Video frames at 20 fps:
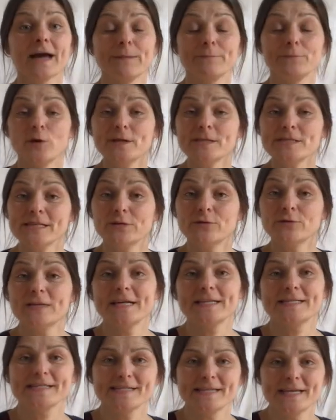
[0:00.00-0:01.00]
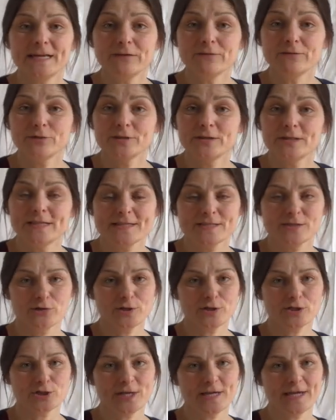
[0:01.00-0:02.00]
1910 wurde das
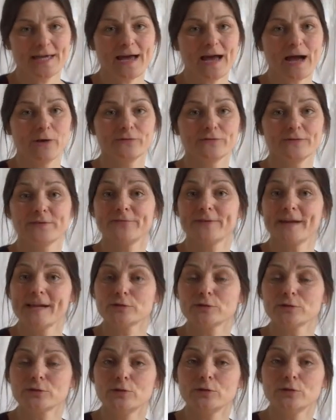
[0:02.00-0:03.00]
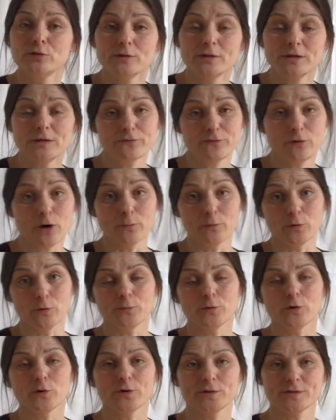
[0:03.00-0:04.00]
deutsche Heer auf die feldgrüne Uniform
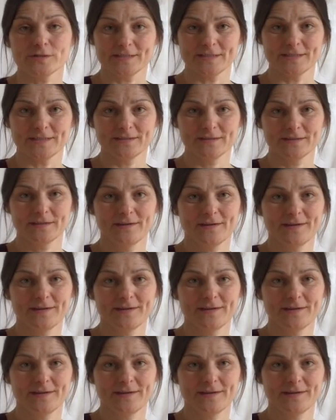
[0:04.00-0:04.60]
umgerüstet.